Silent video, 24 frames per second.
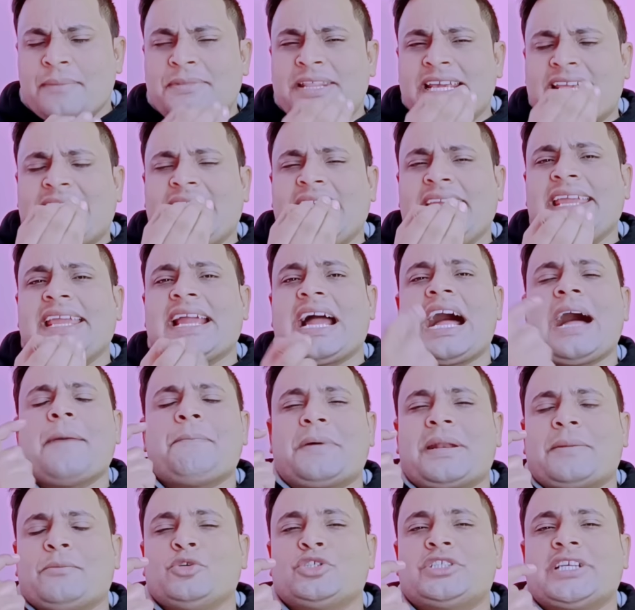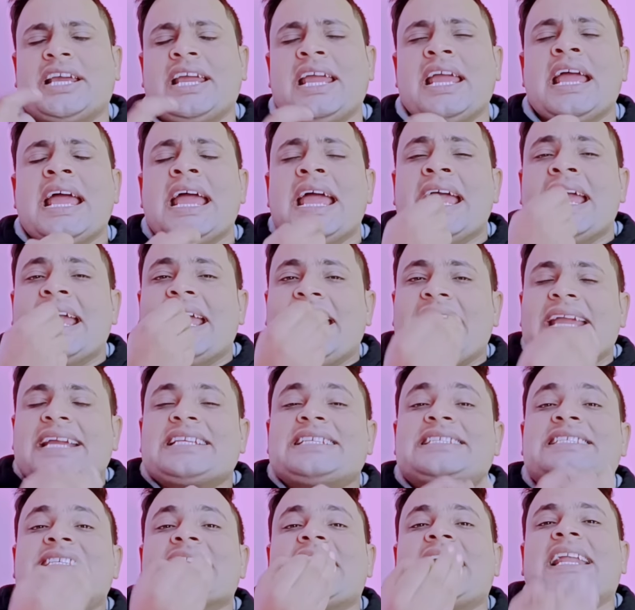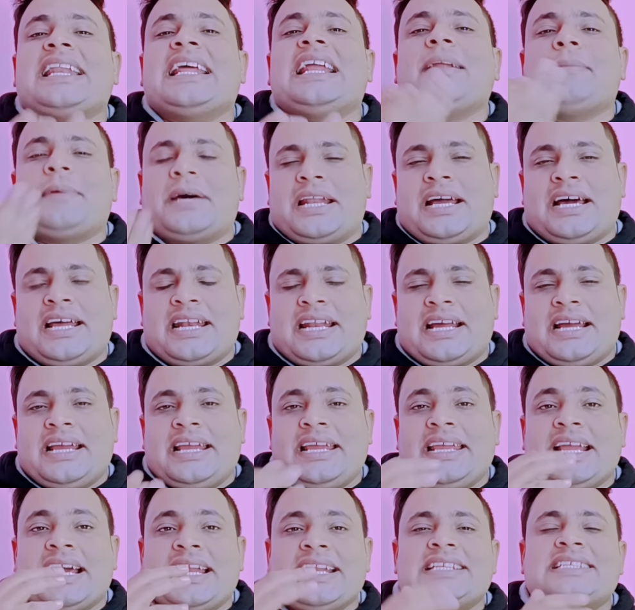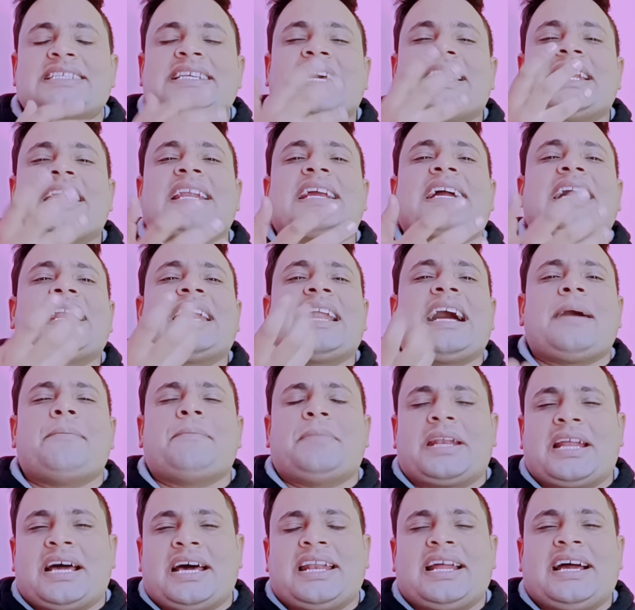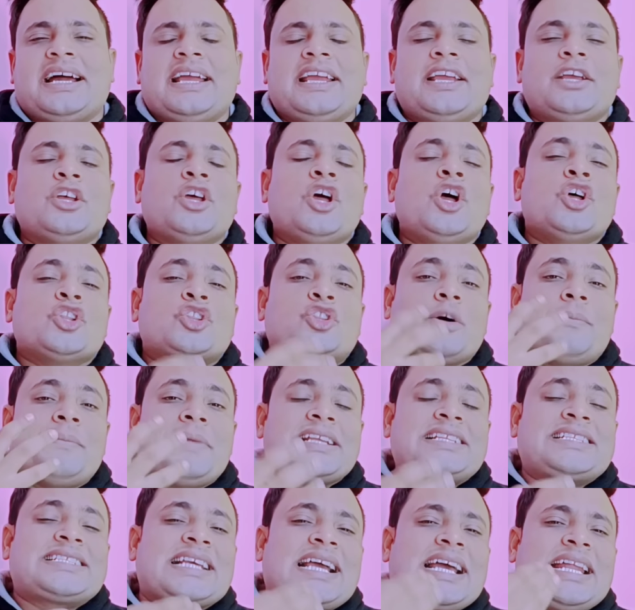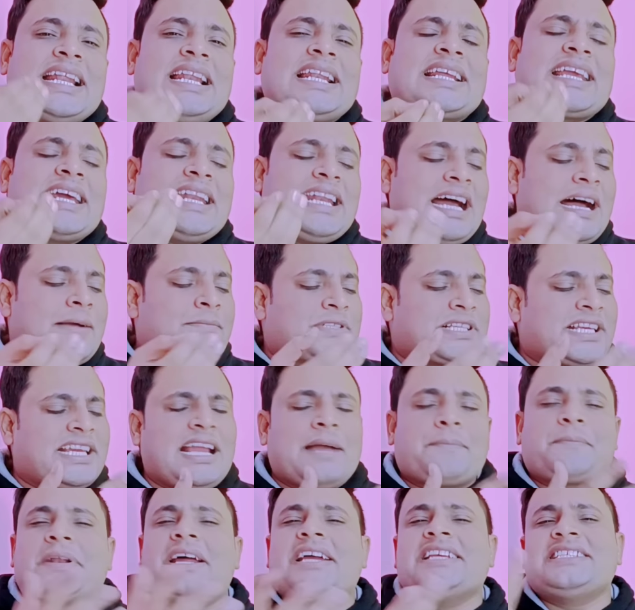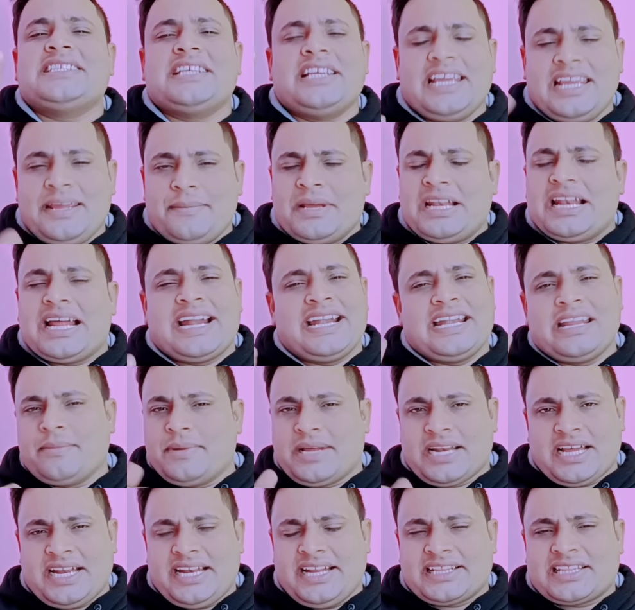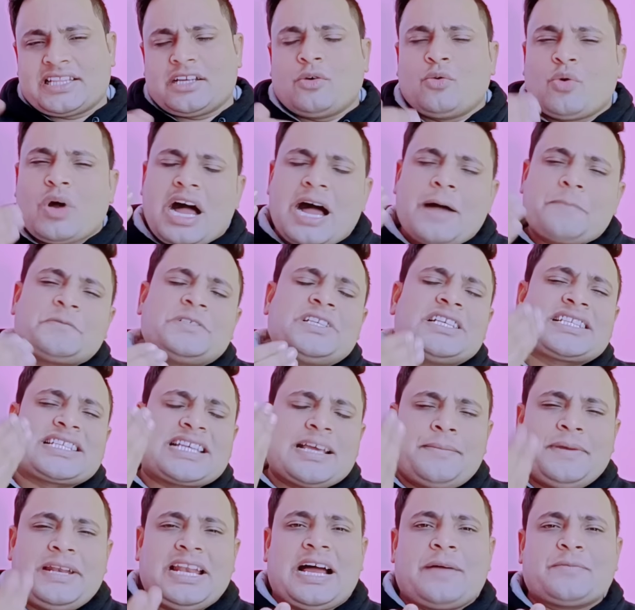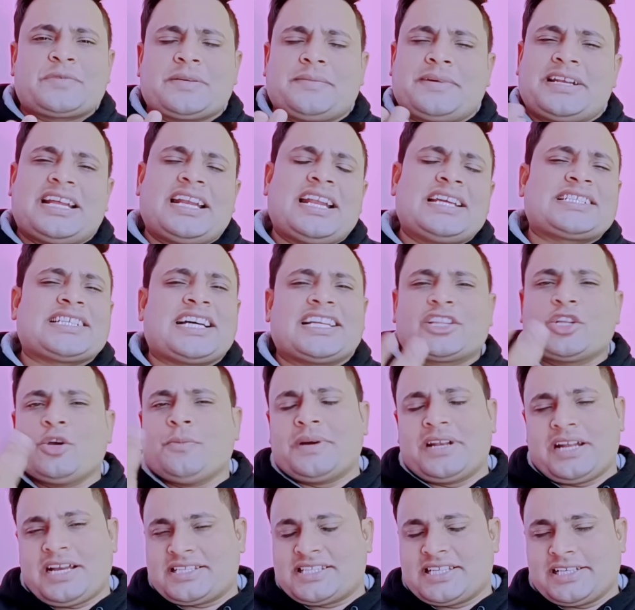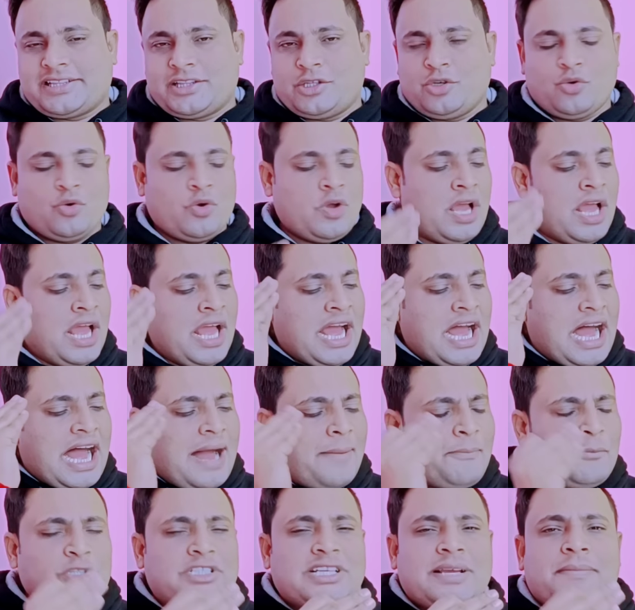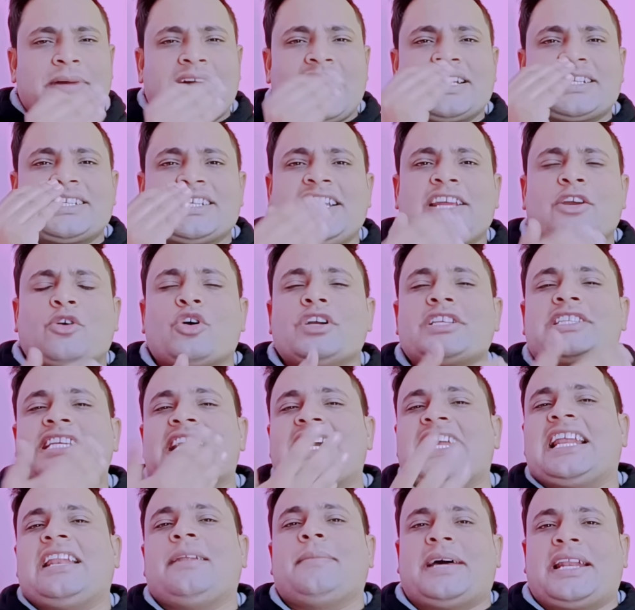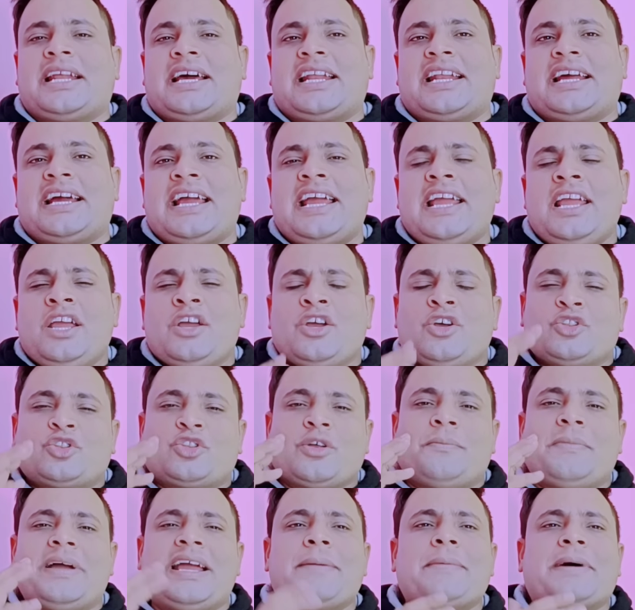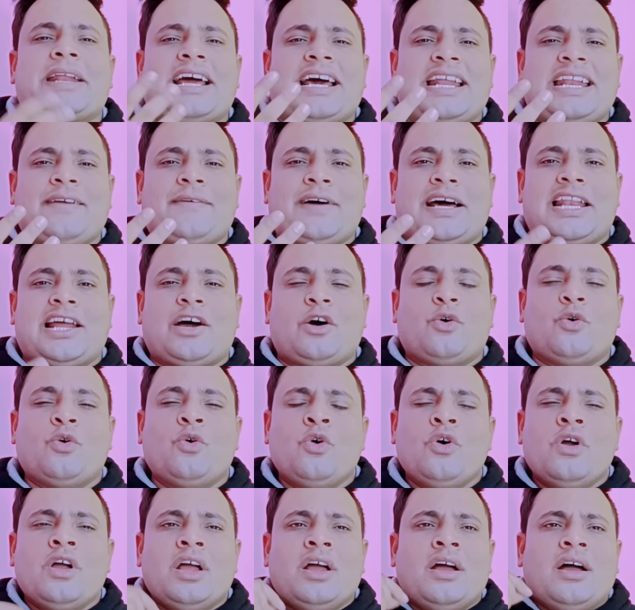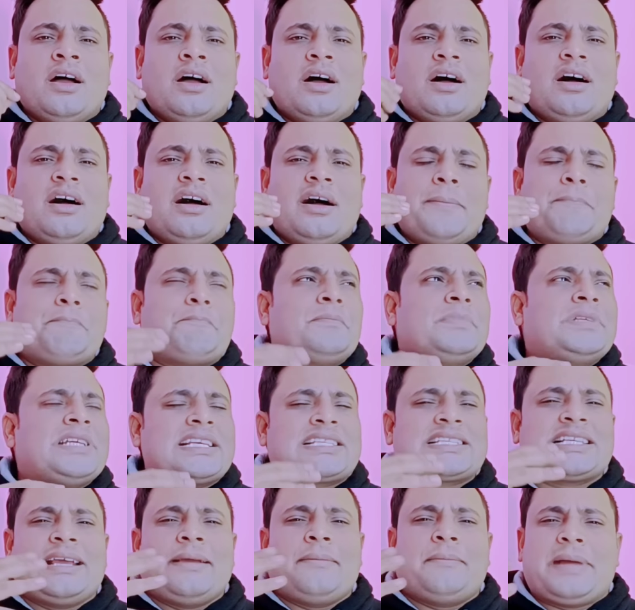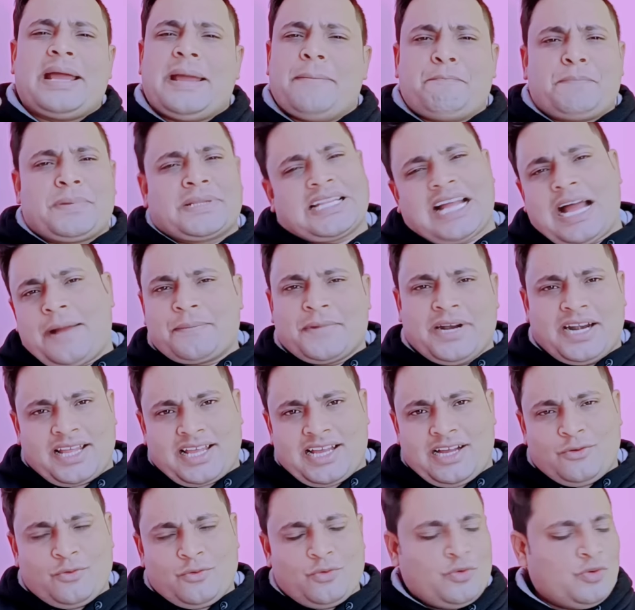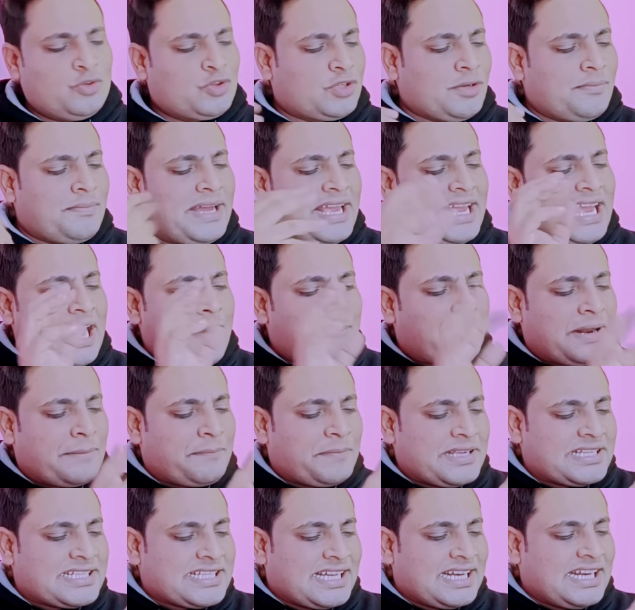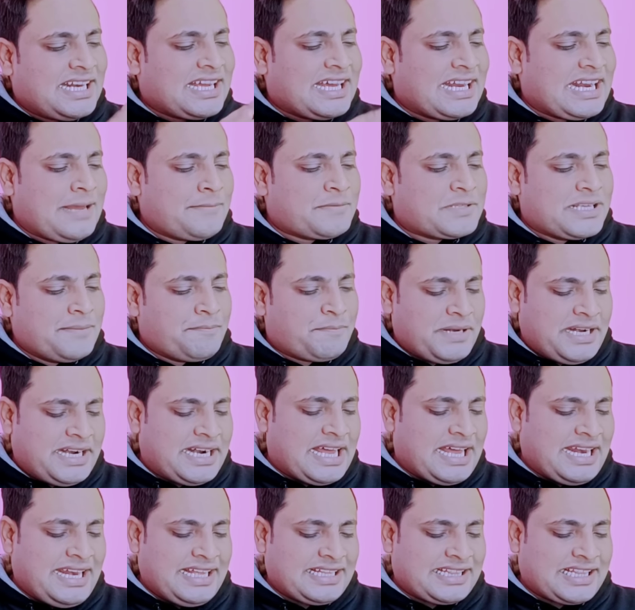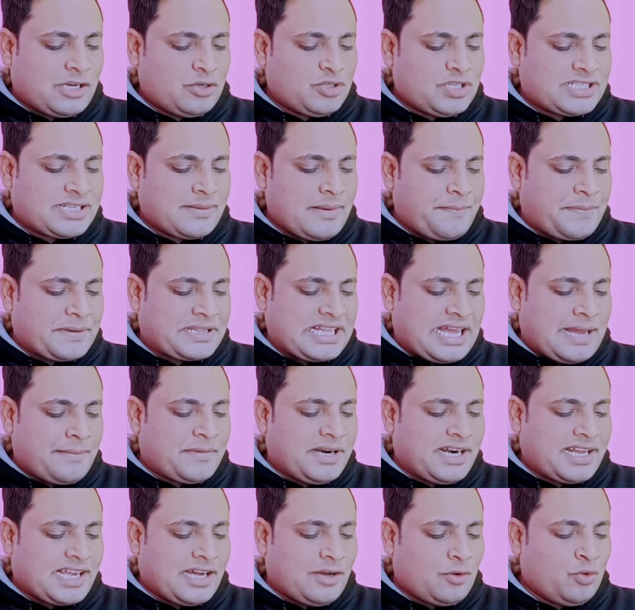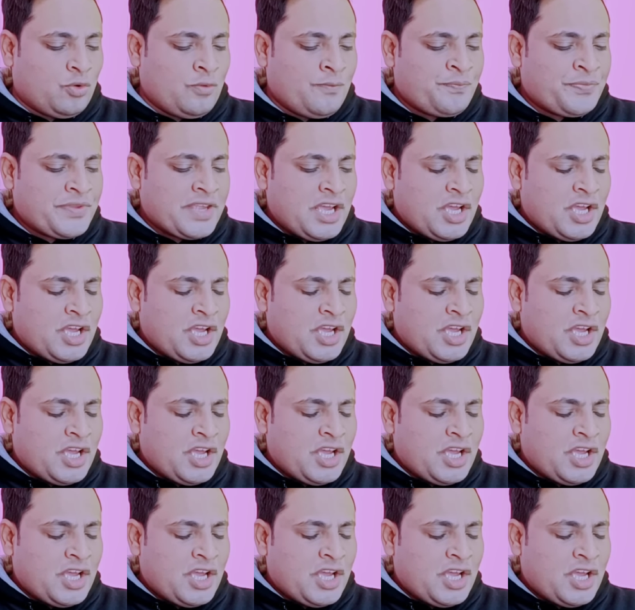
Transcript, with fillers: अब देखिए यहां पर मुझे एक चैनल बनाना है यानी चैनल का नाम बनाना है तो मैं चैनल के नाम से ही अपना ईमेल आईडी बना लेता हूं आप जिसके भी नाम से बनाना चाहते हो बना सकते हो अब मुझे मान चलिए कोई चैनल बनाना है तो मैं बनाने वाला हूं जैसे मैं प्रतापगढ़ का हूं तो मैं यहां पर अपने चैनल का नाम सिंपली डाल लेता हूं जैसे मैं प्रतापगढ़ का हूं